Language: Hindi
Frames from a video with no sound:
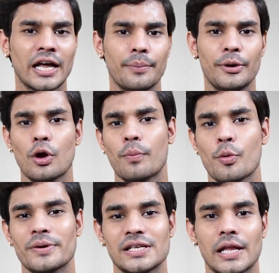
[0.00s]
अगर ये वीडियो
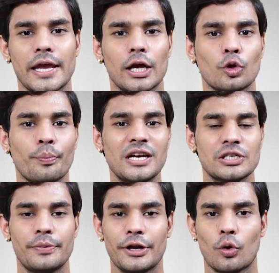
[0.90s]
आपको पसंद आई है तो
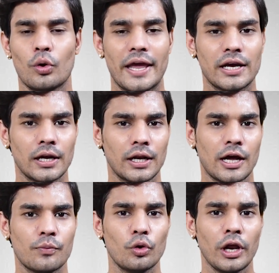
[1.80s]
प्लीज़ वीडियो को लाइक करना
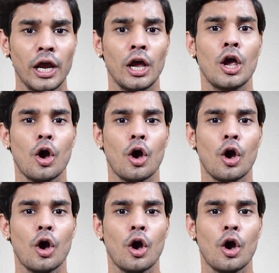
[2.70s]
ना भूलें